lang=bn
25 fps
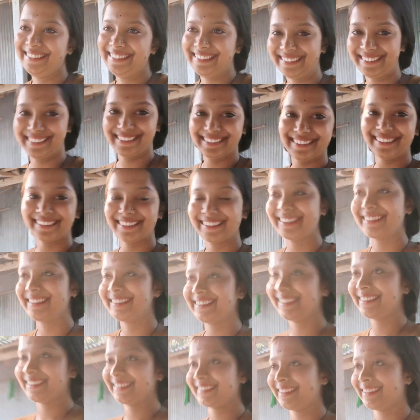তো আমি জানি
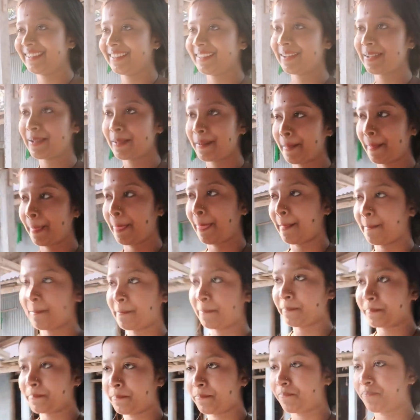এইসব কথা আমার
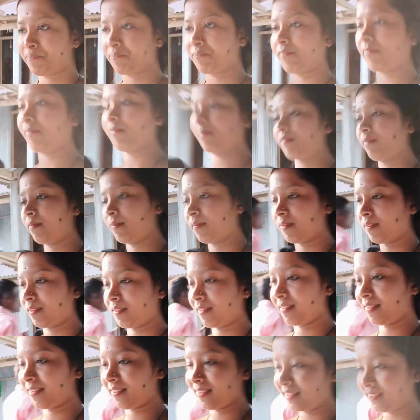বলাটা ঠিক না
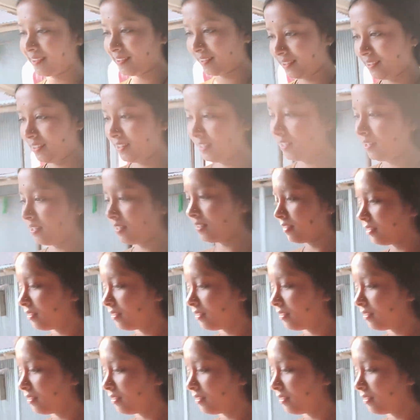তাও আমি বলছি